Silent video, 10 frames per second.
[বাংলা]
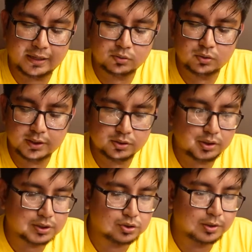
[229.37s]
নানগুলো
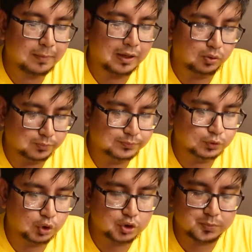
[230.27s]
কিন্তু আসলেই ভালো
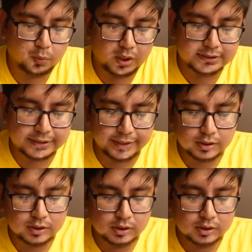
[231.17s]
জোস বলা যায়